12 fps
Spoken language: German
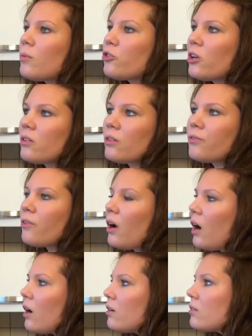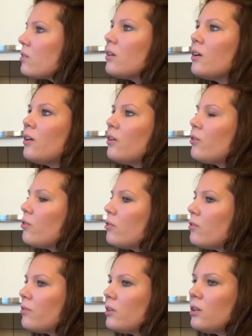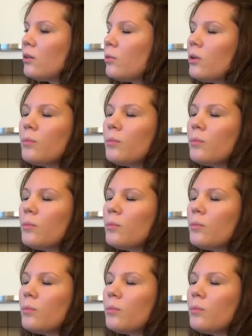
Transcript: man stellt sich Fragen und will